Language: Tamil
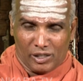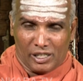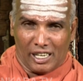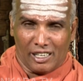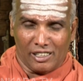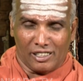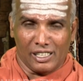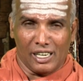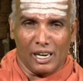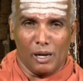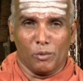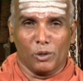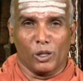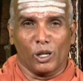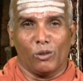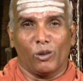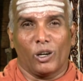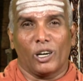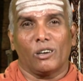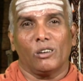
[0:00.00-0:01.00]

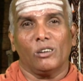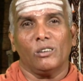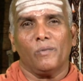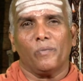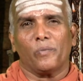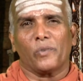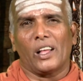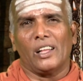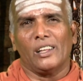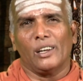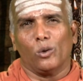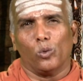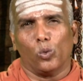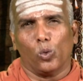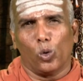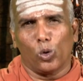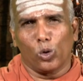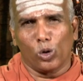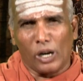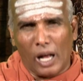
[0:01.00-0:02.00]
சகசநாமத்தில் வரணும் அதில்
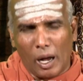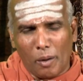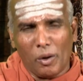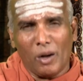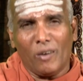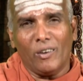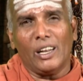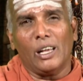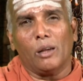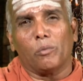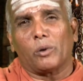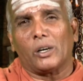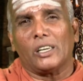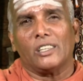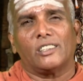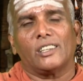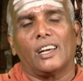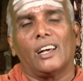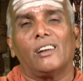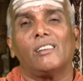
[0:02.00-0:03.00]
ஒரு நாமாவளியை
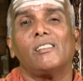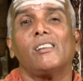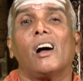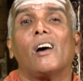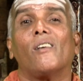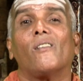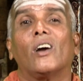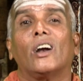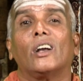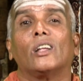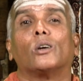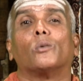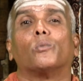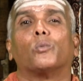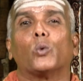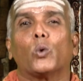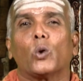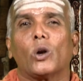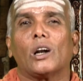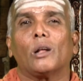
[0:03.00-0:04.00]
படித்தாலும் அவளுக்கு
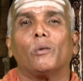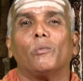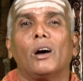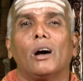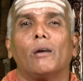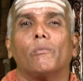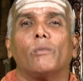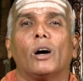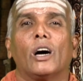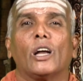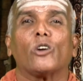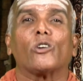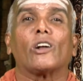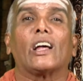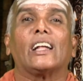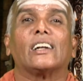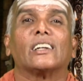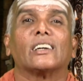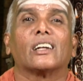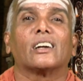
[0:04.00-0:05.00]
பூரணமாக அம்பாளோட
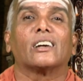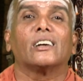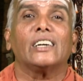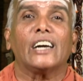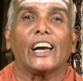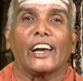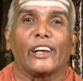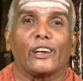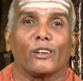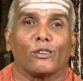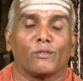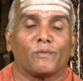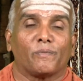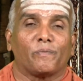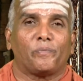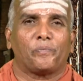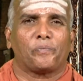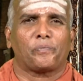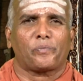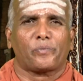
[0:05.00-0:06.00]
அனுகிரகம் கிடைக்கணும்
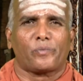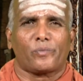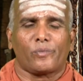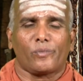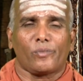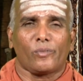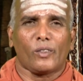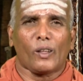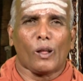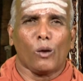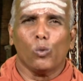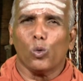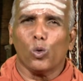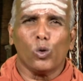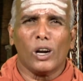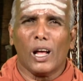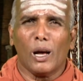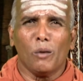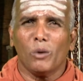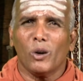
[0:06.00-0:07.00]

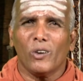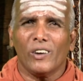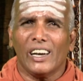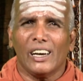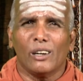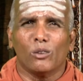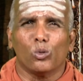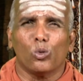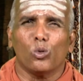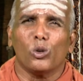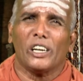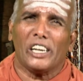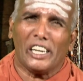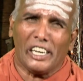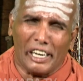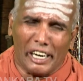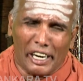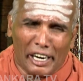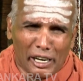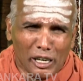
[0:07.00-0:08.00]
ஒரு நாமாவளியில் ஒரு
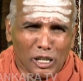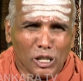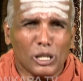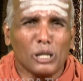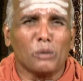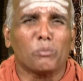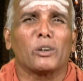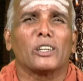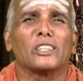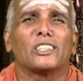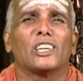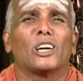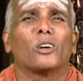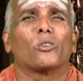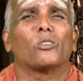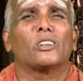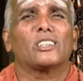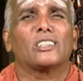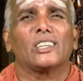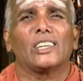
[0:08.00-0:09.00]
எழுத்தை படித்தா
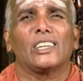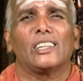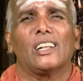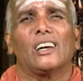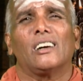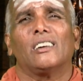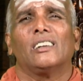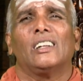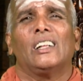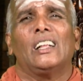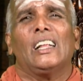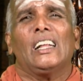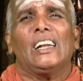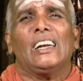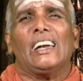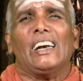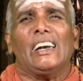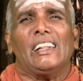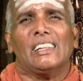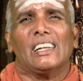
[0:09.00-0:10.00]
கூட சரி தான்
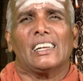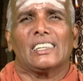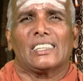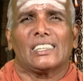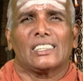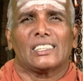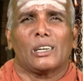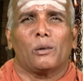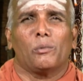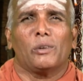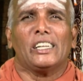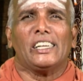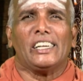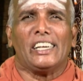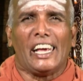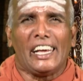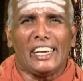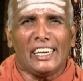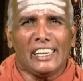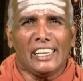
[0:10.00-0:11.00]
லலிதா சேசனபா
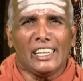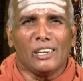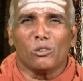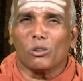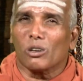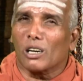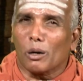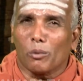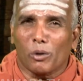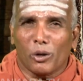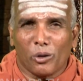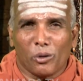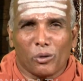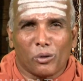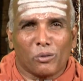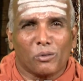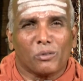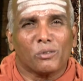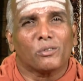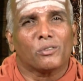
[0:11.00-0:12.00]
எய்யின்னு ஒரு நாமாவளி
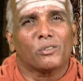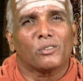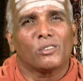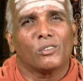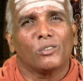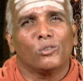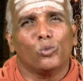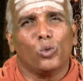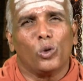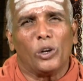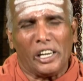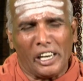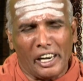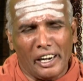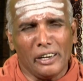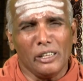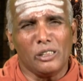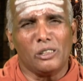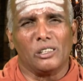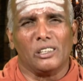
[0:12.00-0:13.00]
வரும் ஒரு
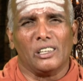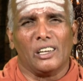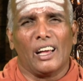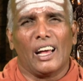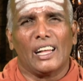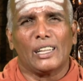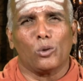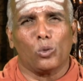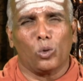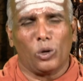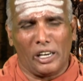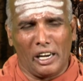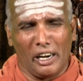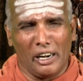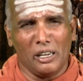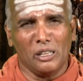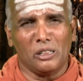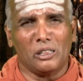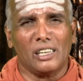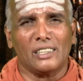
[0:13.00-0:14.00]
எழுத்து அந்த ஒரு
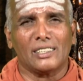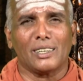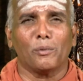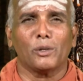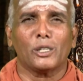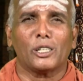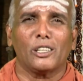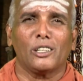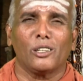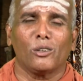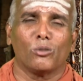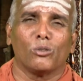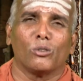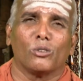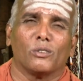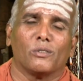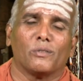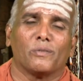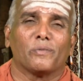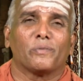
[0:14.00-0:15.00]
எழுத்தே சமஸ்தத்தையும்
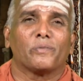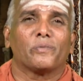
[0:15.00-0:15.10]
கொடுக்கும்